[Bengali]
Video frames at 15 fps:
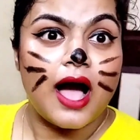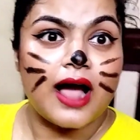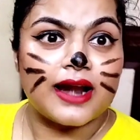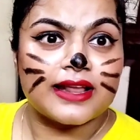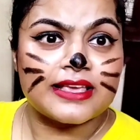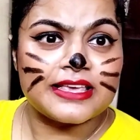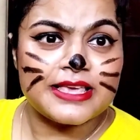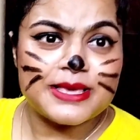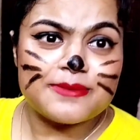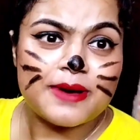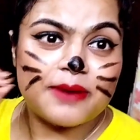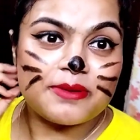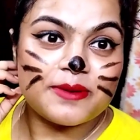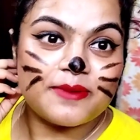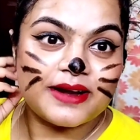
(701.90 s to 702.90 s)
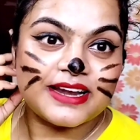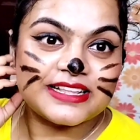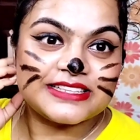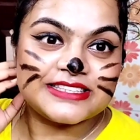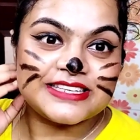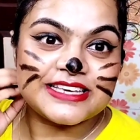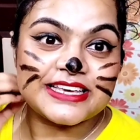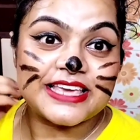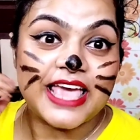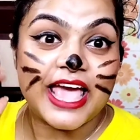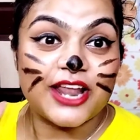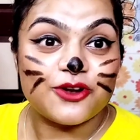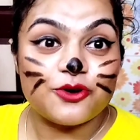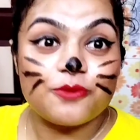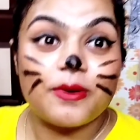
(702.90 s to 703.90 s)
আর কিভাবে বানাচ্ছি
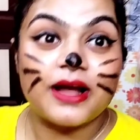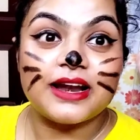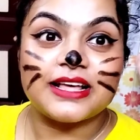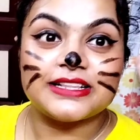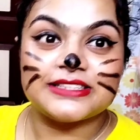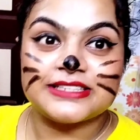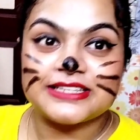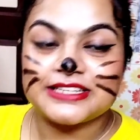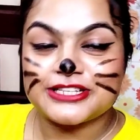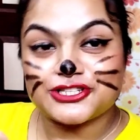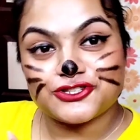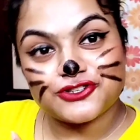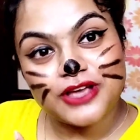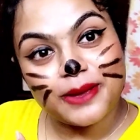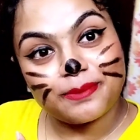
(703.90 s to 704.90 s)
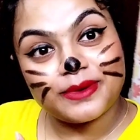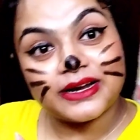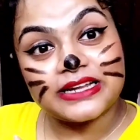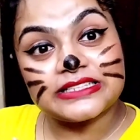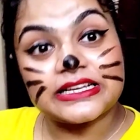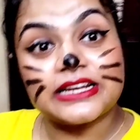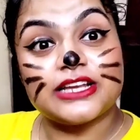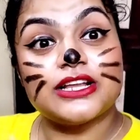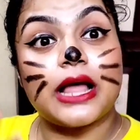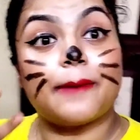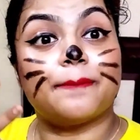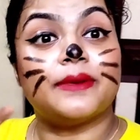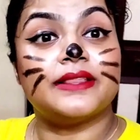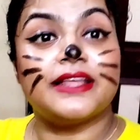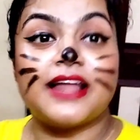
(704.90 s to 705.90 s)
কেন বানাচ্ছি নিশ্চয়ই আপনারা জানেন
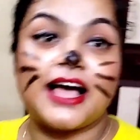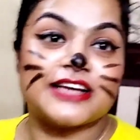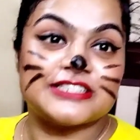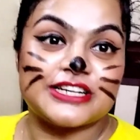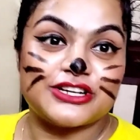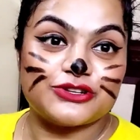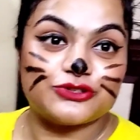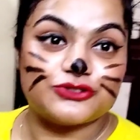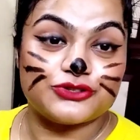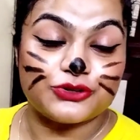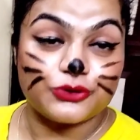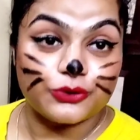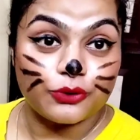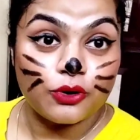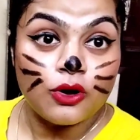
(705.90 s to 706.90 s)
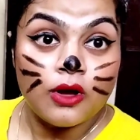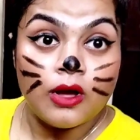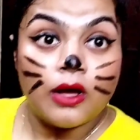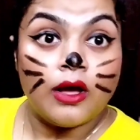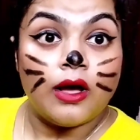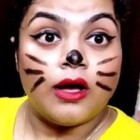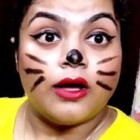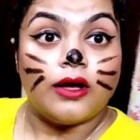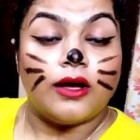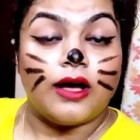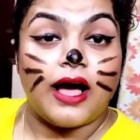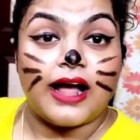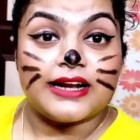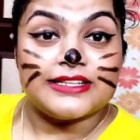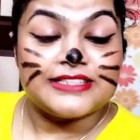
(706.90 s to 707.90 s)
আপনাদের হাসানোর জন্য
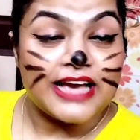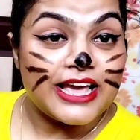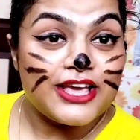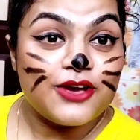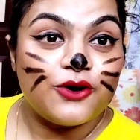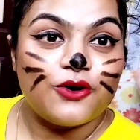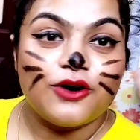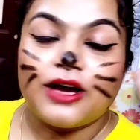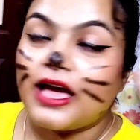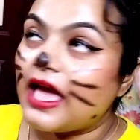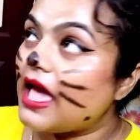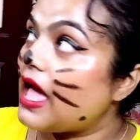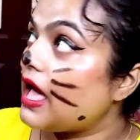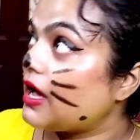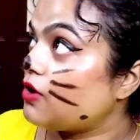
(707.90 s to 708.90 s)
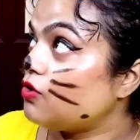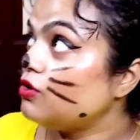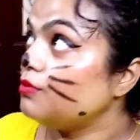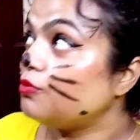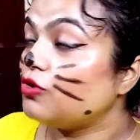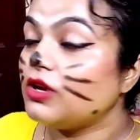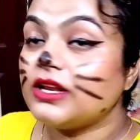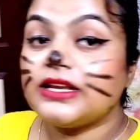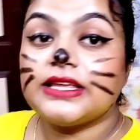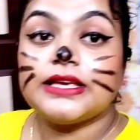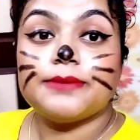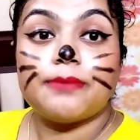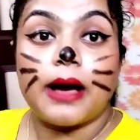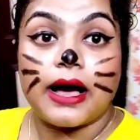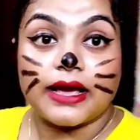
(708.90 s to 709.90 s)
আর যাই হোক এখন বলে নি
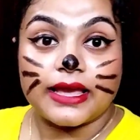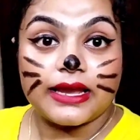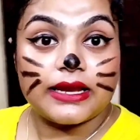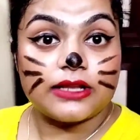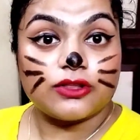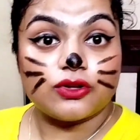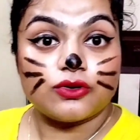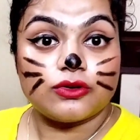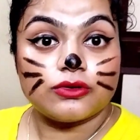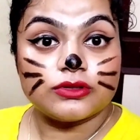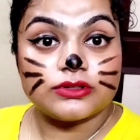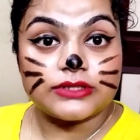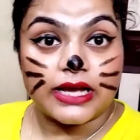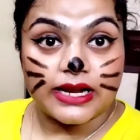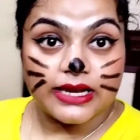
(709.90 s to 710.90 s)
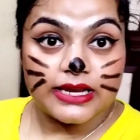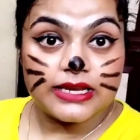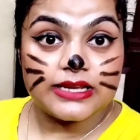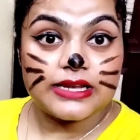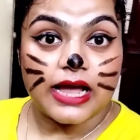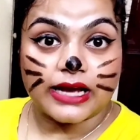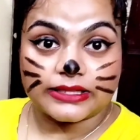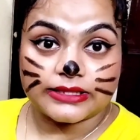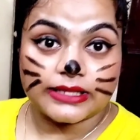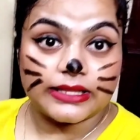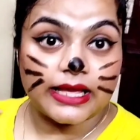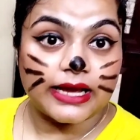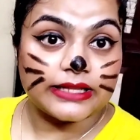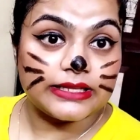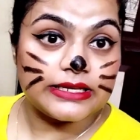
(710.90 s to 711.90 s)
মাকে তো জানেনি ডাক্তার
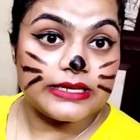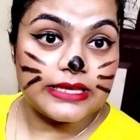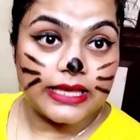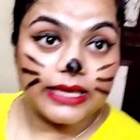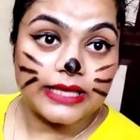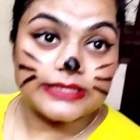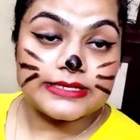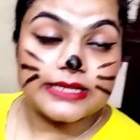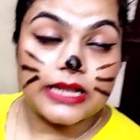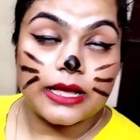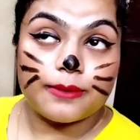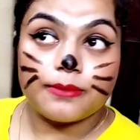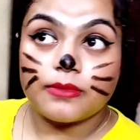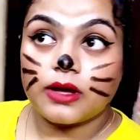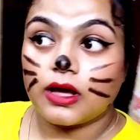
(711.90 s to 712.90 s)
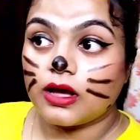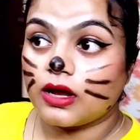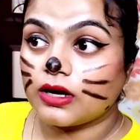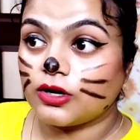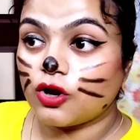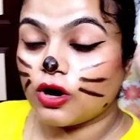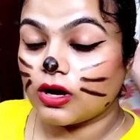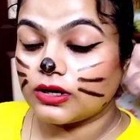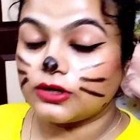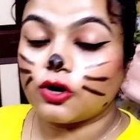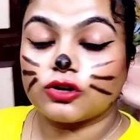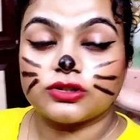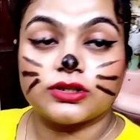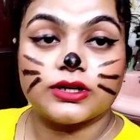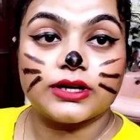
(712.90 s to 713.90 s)
দেখাতে নিয়ে গেছিলাম
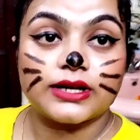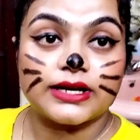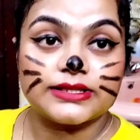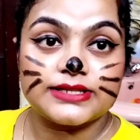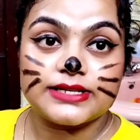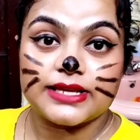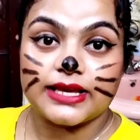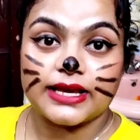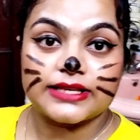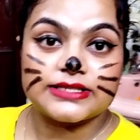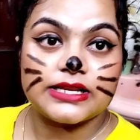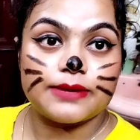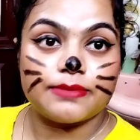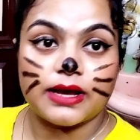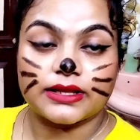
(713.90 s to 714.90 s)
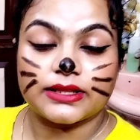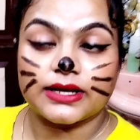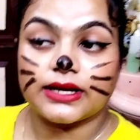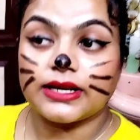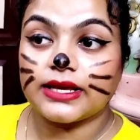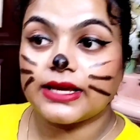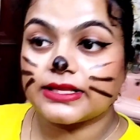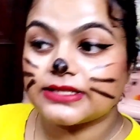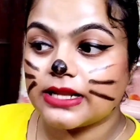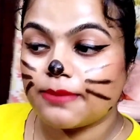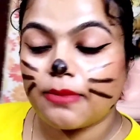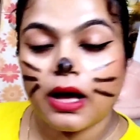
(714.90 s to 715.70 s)
ডক্টরের কাছে নিয়ে গেছিলাম ডাক্তারখানায় গেছিলাম